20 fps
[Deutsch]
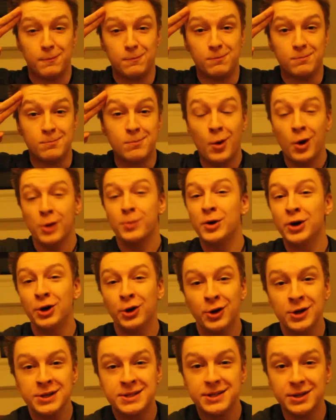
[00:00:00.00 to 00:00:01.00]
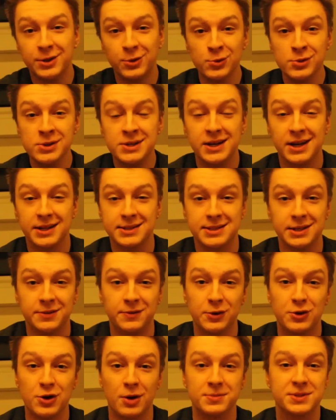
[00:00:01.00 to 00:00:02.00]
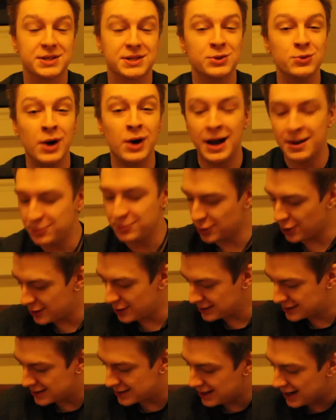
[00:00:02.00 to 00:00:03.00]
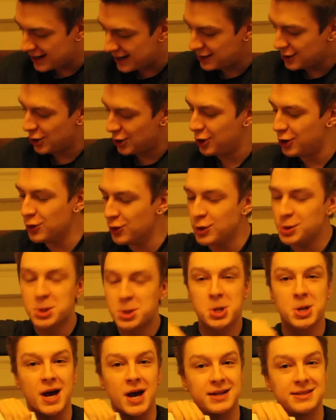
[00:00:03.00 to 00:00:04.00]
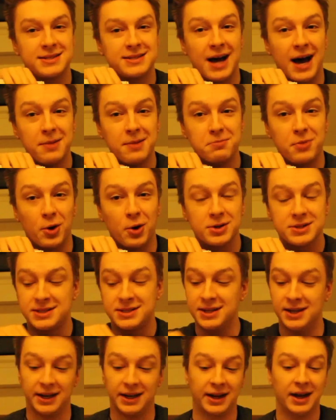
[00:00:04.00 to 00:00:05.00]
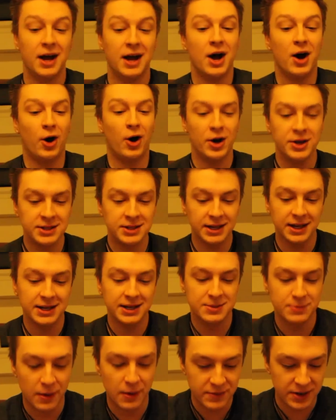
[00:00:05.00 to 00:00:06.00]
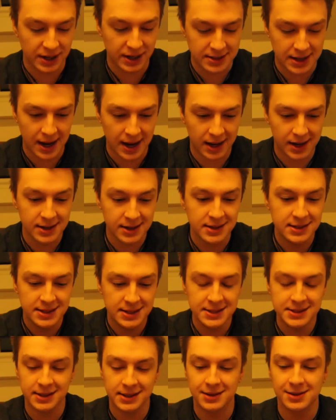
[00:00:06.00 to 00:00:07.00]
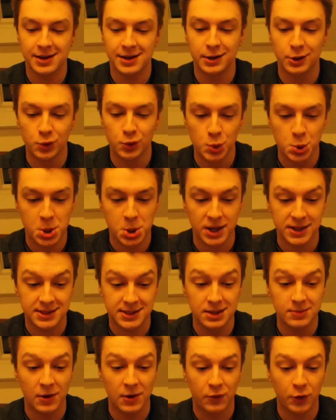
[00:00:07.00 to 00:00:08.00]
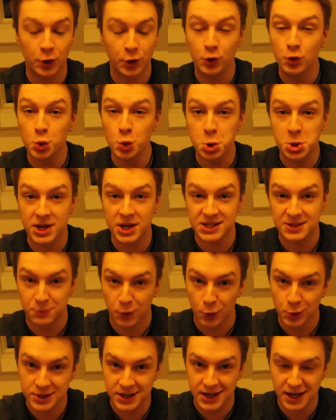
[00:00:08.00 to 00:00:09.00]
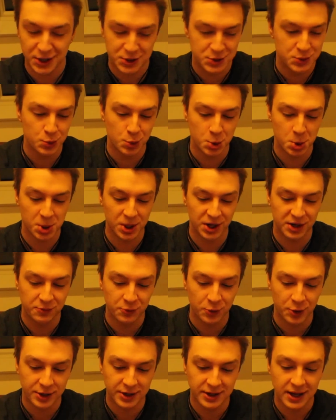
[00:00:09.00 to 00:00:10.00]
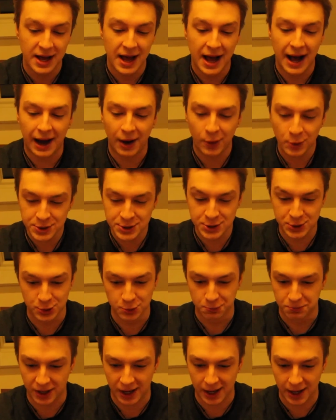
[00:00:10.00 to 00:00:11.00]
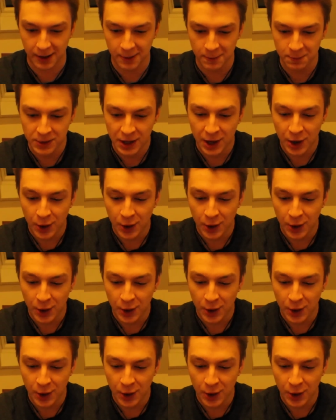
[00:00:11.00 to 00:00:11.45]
Moin moin Leute und herzlich willkommen zu einem neuen kleinen Loot Chest Unboxing. Heute geht es mal wieder daran, diese kleine Loot Chest, die mir von lootchest.de zugeschickt wurde, auszupacken.